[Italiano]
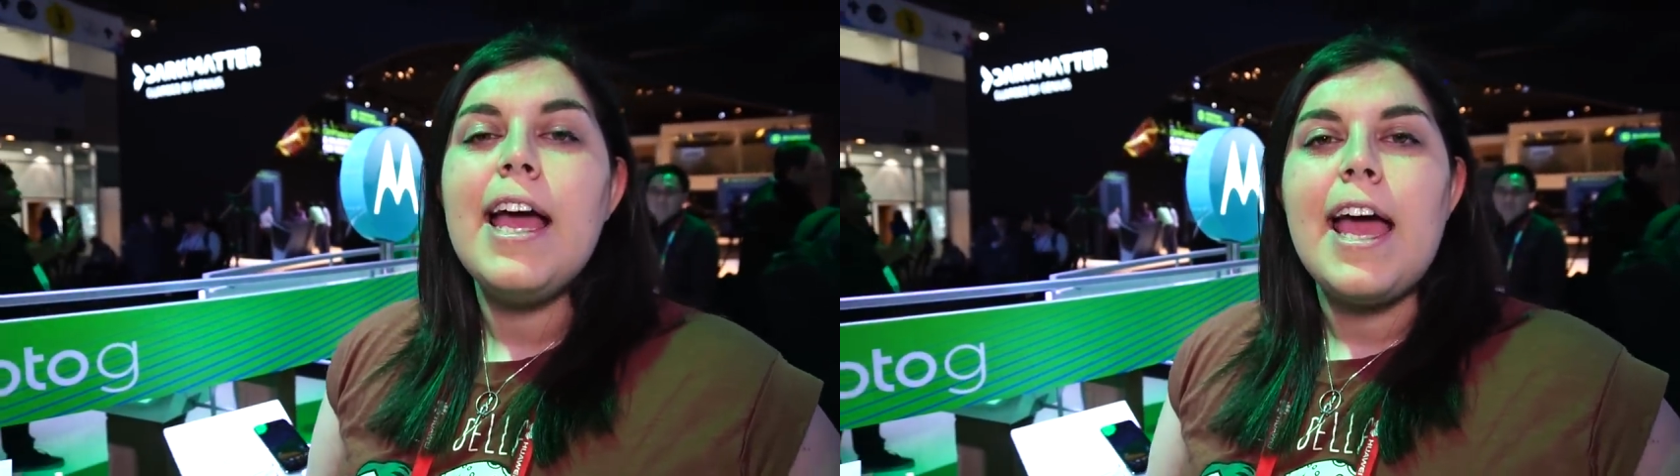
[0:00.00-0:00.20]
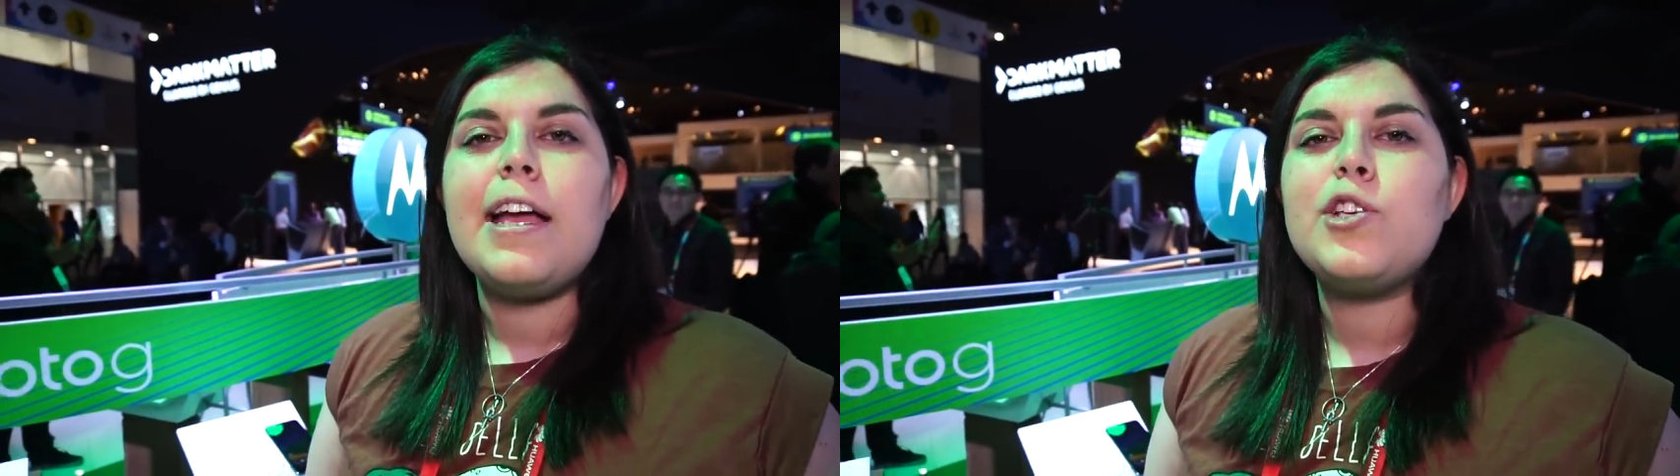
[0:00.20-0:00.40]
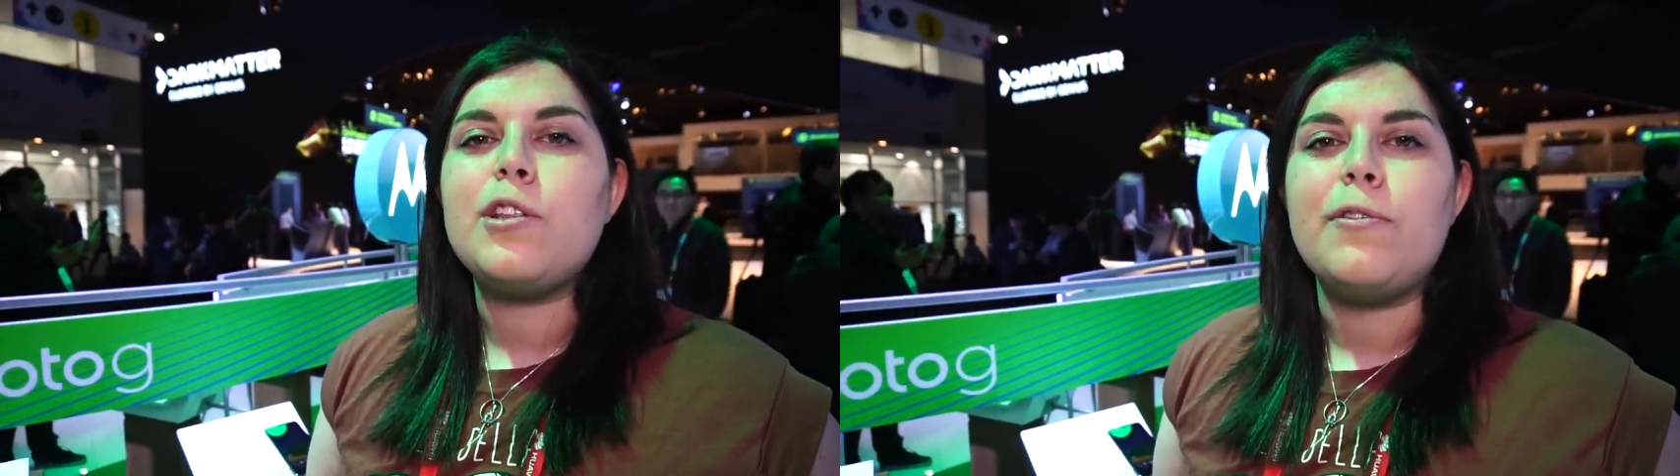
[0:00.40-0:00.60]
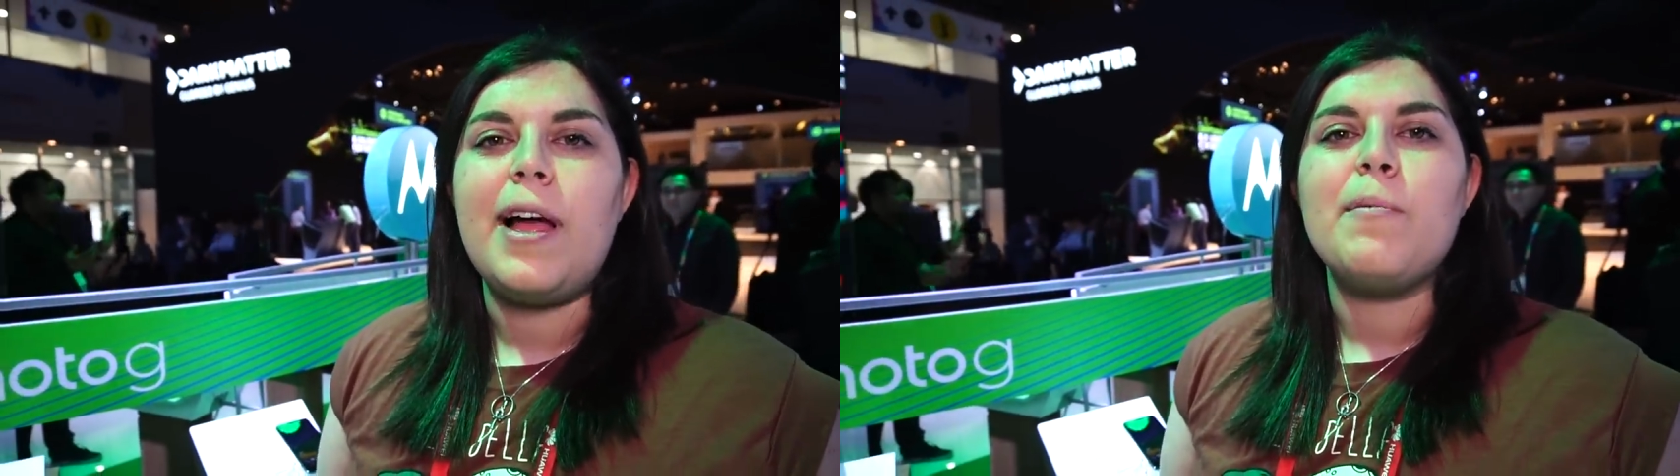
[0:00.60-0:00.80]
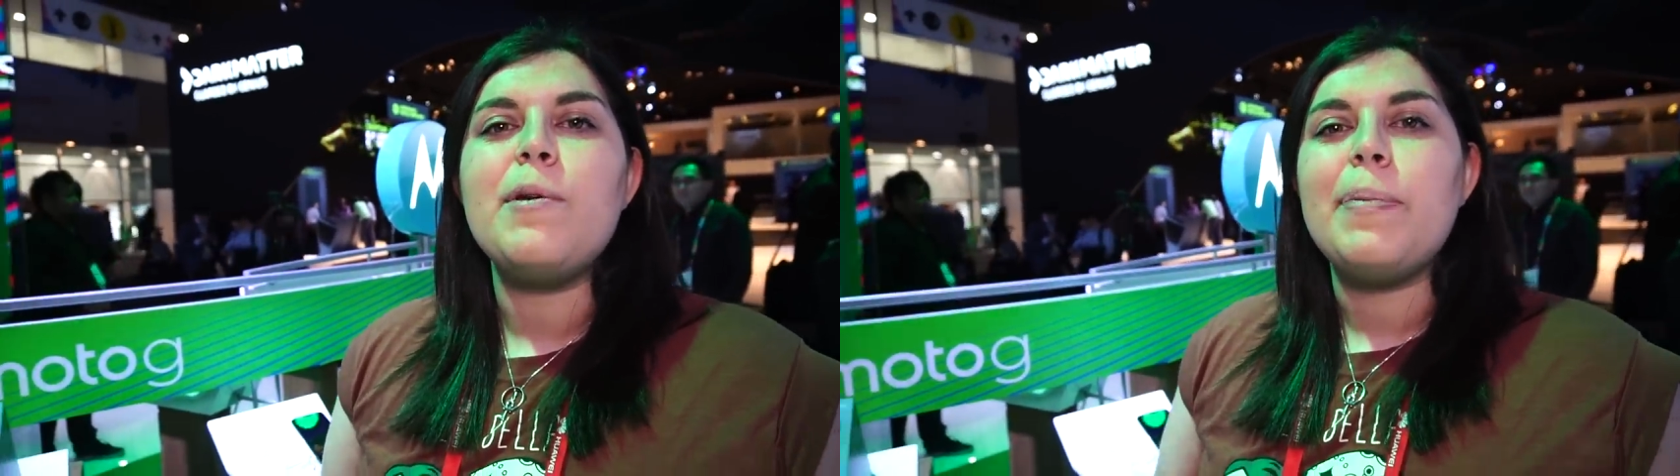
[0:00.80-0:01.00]
e ci
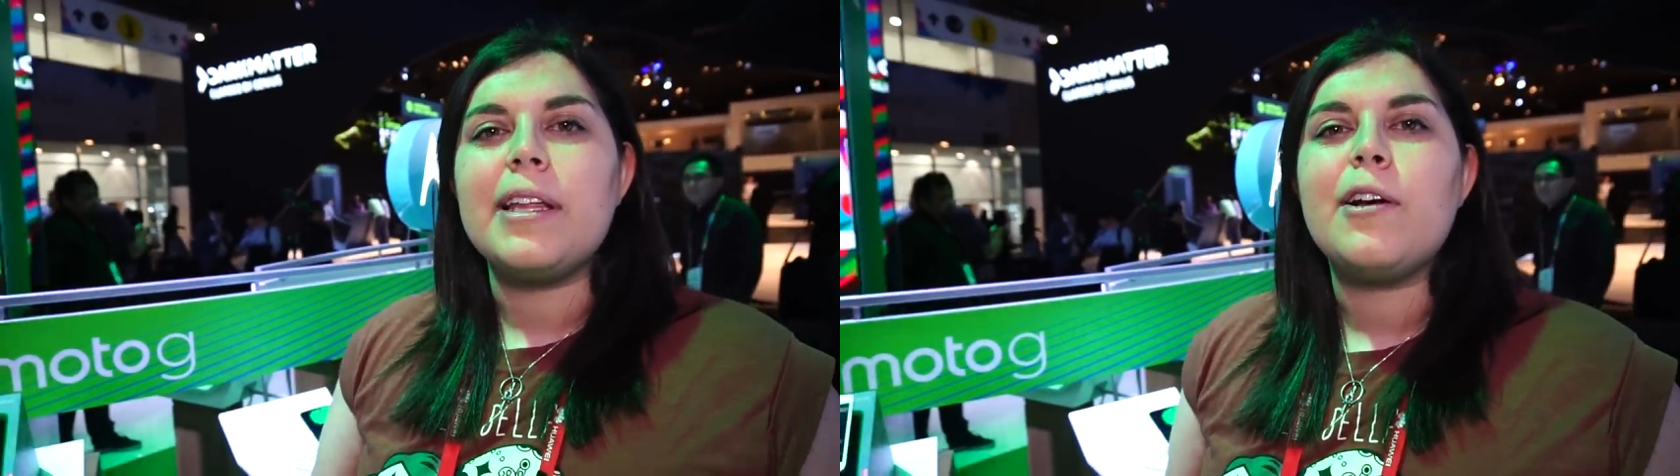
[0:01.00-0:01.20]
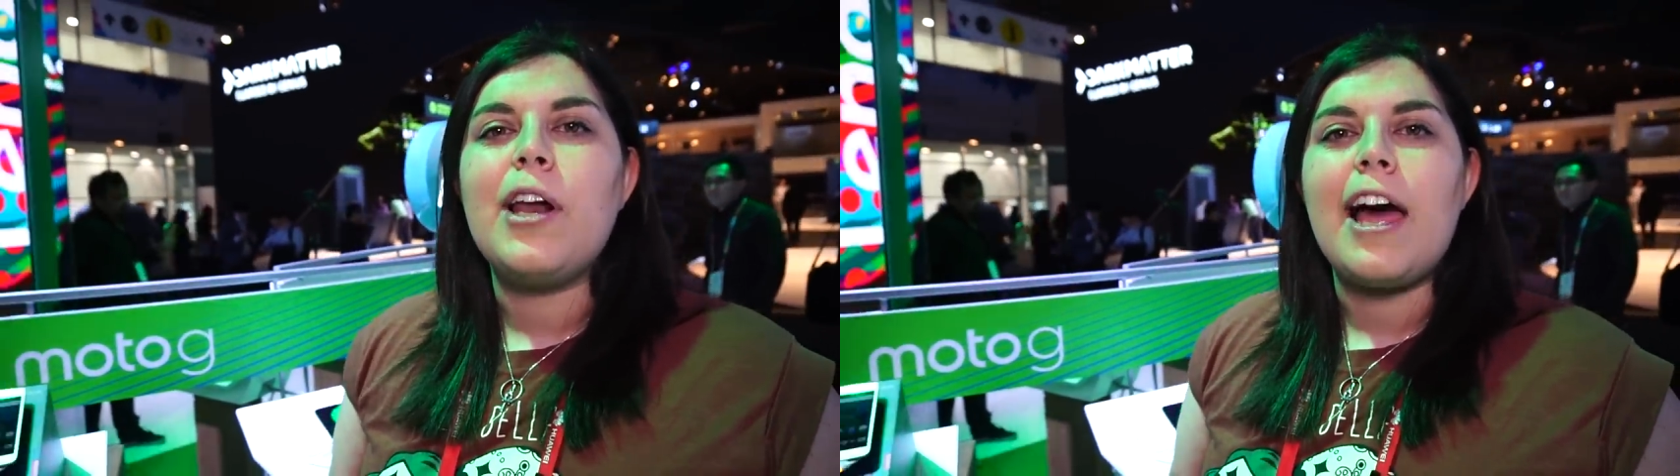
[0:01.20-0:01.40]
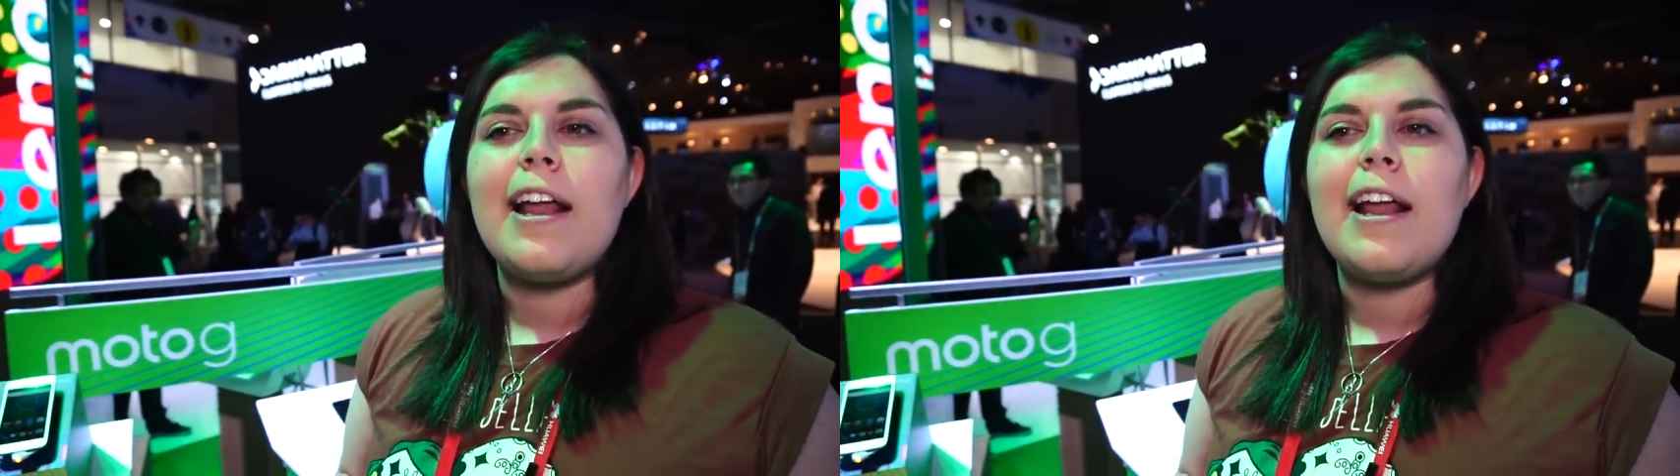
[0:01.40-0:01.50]
troviamo in particolare